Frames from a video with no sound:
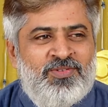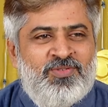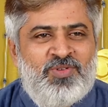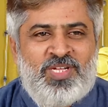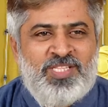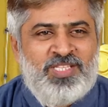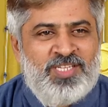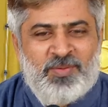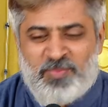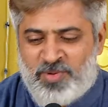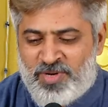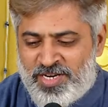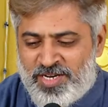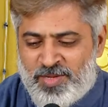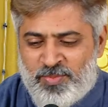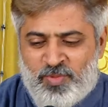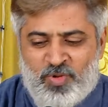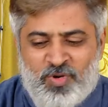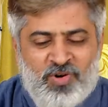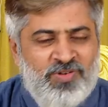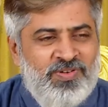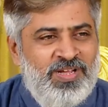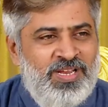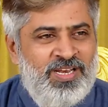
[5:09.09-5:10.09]
ஸோ அதுக்கப்புறம்
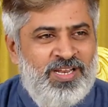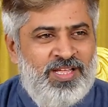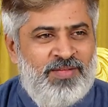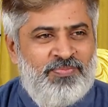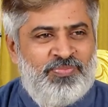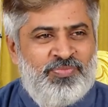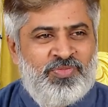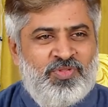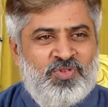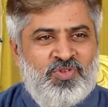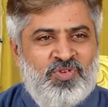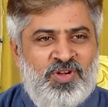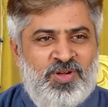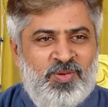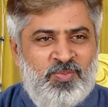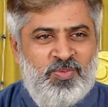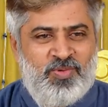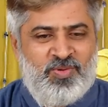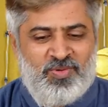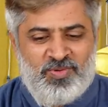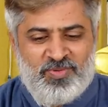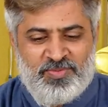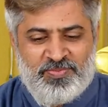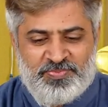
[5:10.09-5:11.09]
நான் போகவே இல்லை ஸோ
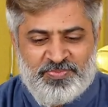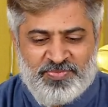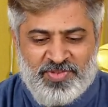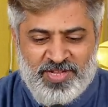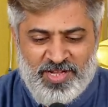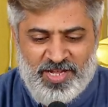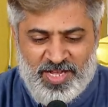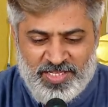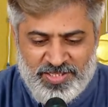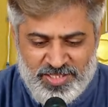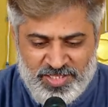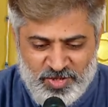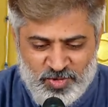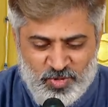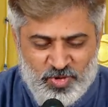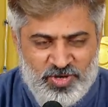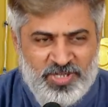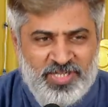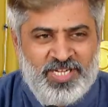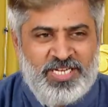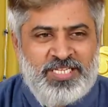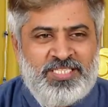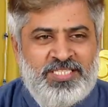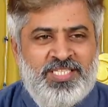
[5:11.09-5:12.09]
அப்போது அந்த
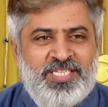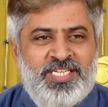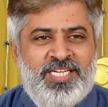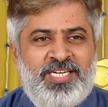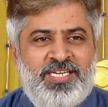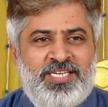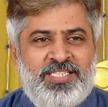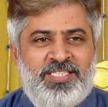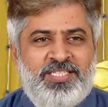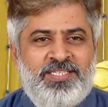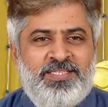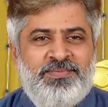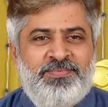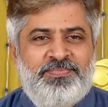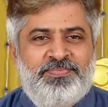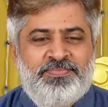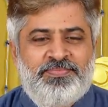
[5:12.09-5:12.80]
ஒரு கருத்தையே எடுத்து